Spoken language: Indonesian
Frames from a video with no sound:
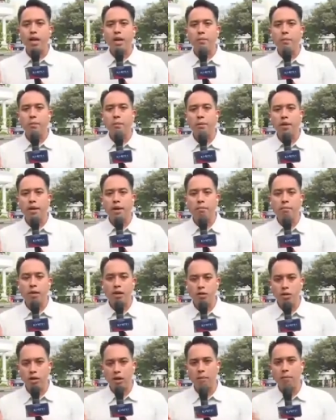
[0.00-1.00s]
adalah pemberian
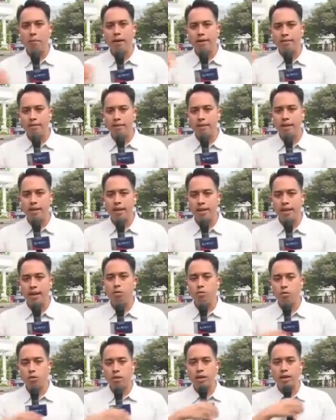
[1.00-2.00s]
bantuan ke Palestina.
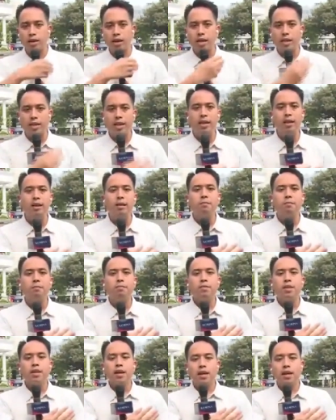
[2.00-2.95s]
Nah, untuk kegiatan